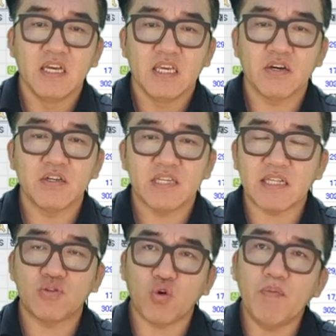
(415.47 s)
이거는
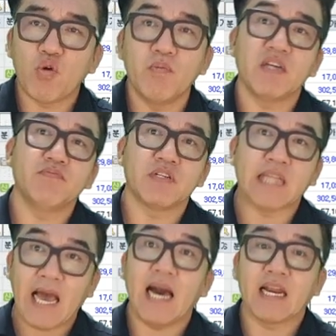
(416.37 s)
차트 조금만 공부하신 분들은
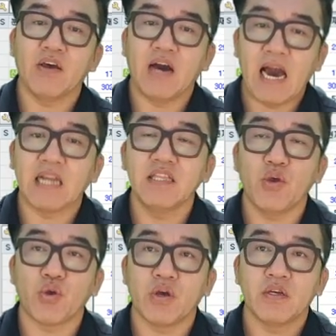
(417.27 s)
다 알아요. 아는
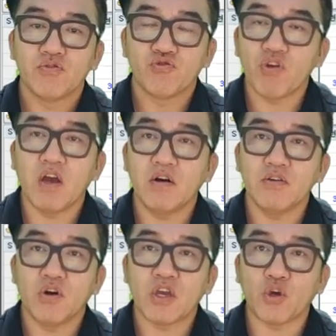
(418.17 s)
내용이에요. 중요한
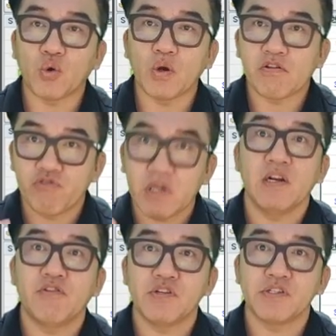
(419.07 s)
건 여기에 적용해서 수익을
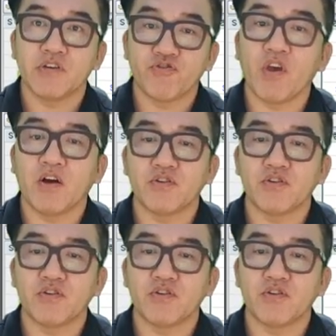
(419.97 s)
낼 수있어요 중요한